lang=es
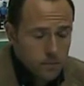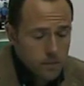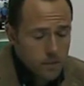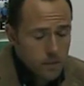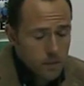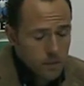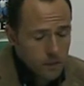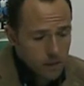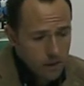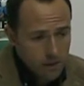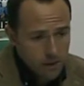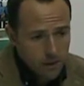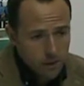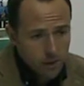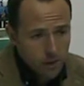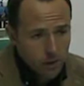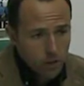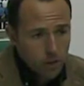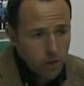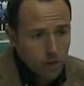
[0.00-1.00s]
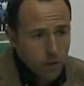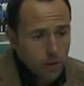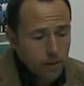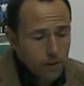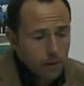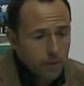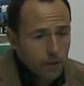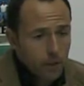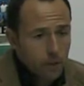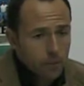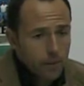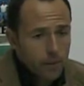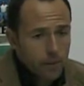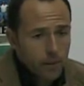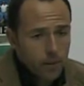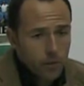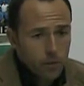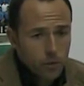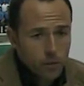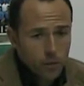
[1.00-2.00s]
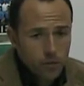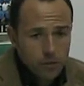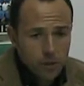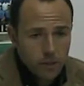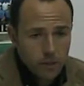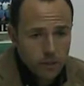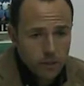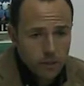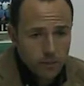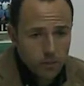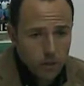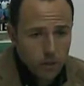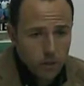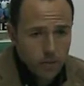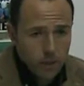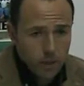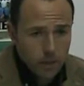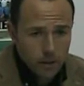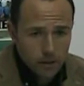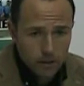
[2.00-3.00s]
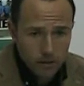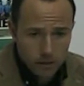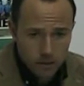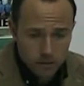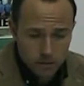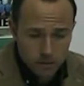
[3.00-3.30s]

es cierto que hoy a balón parado no hemos tenido tampoco peligro.